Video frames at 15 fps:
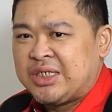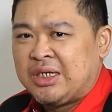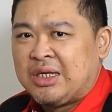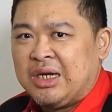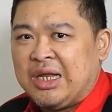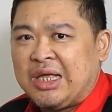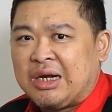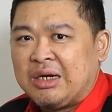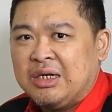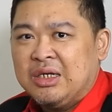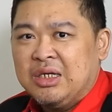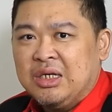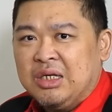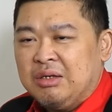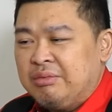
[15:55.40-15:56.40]
hasil gelar
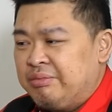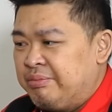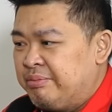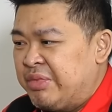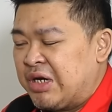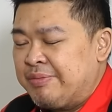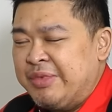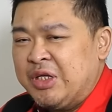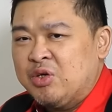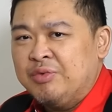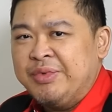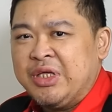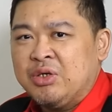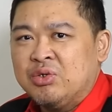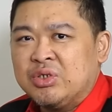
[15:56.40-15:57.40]

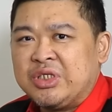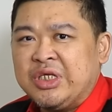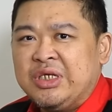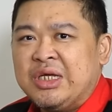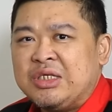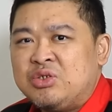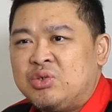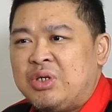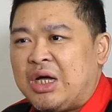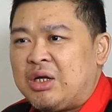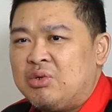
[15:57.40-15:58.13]
berminggu-minggu tidak juga